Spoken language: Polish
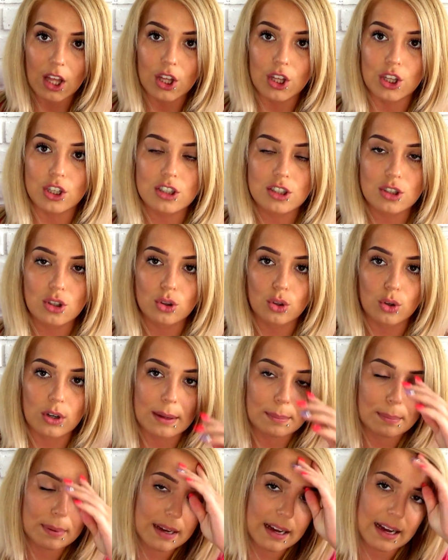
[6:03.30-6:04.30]
Jest to
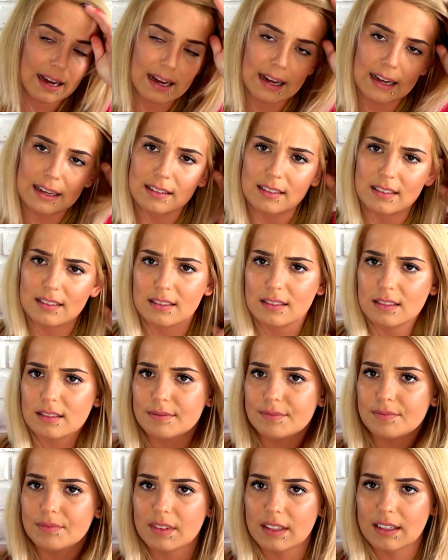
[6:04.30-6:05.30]
torebka
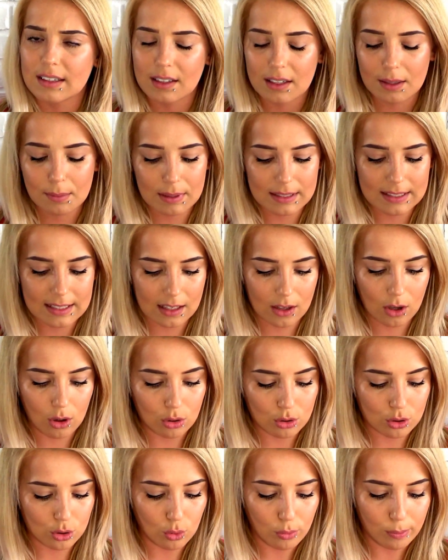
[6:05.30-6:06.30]
chyba z
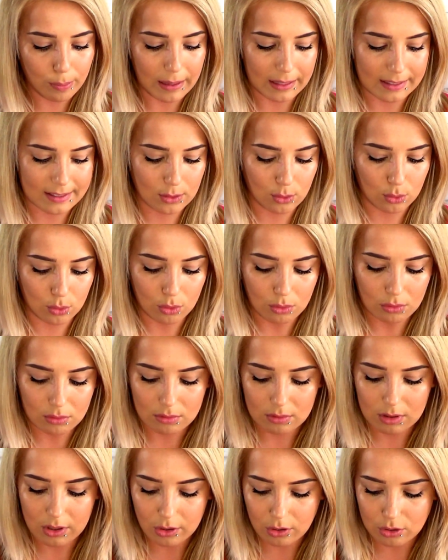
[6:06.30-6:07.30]
jakiegoś lumpeksu,
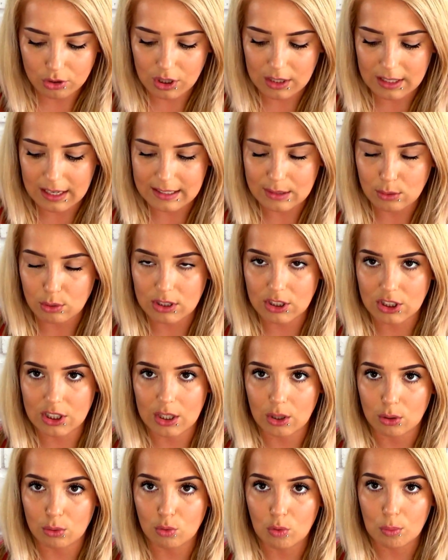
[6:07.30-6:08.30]
tylko że ja, słuchajcie,
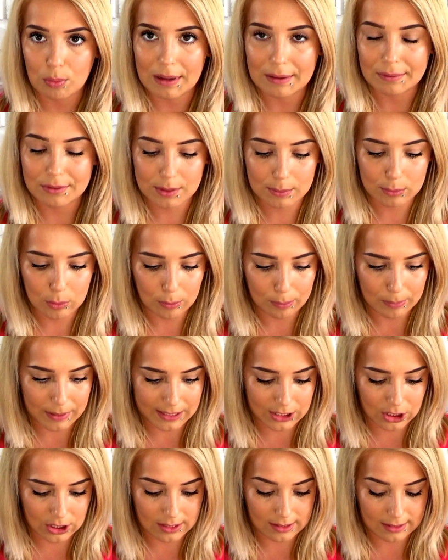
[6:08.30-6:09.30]
jak ją kupiłam w tym
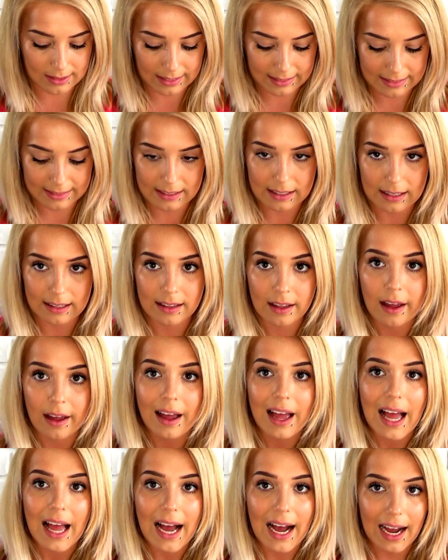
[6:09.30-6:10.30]
lumpeksie, takiej
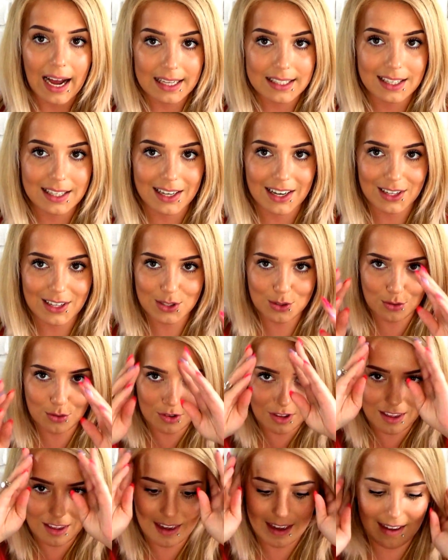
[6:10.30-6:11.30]
ani razu
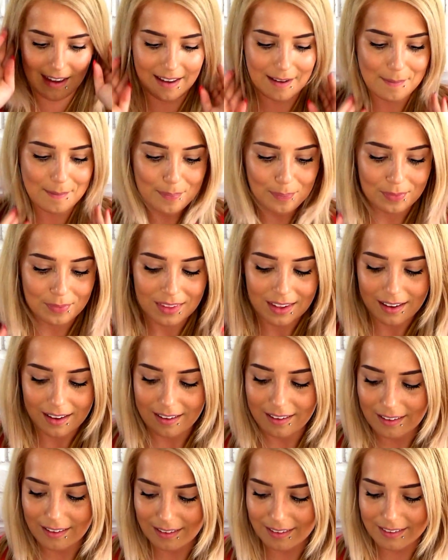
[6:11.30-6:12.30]
nie,
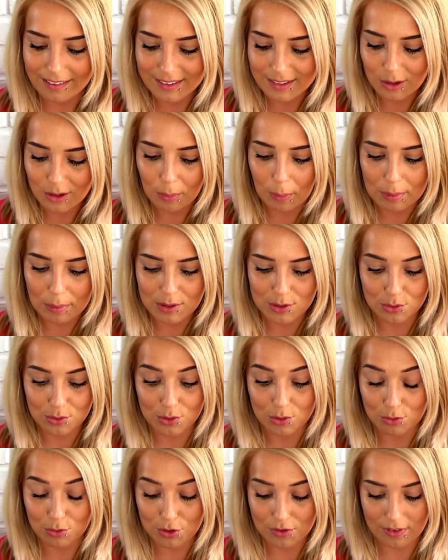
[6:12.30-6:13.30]
e, no po prostu
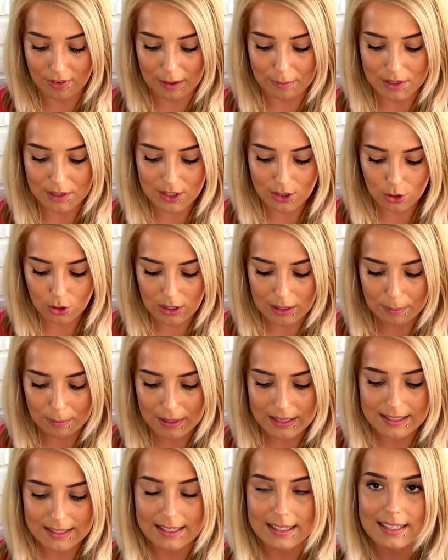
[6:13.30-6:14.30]
nie używałam. Jest to
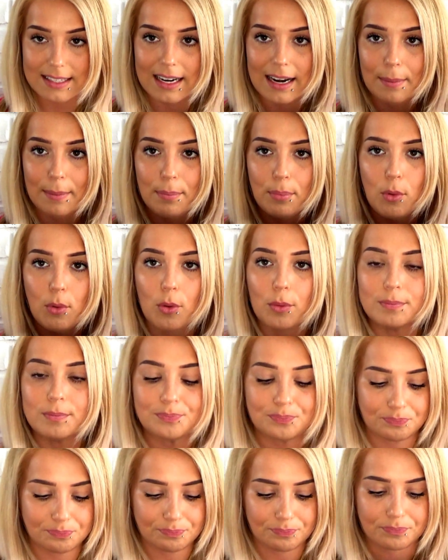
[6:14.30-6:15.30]
torebka ze sklepu
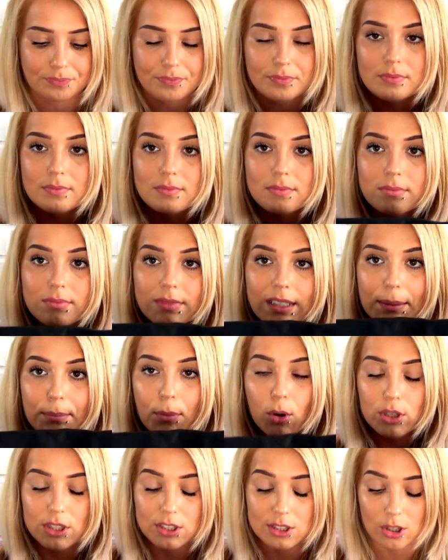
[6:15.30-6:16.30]

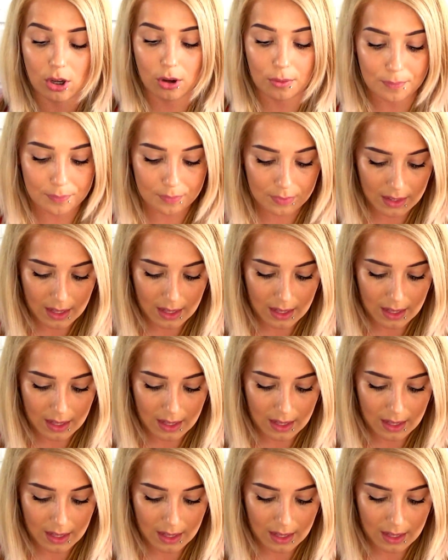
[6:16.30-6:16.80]
Mojito.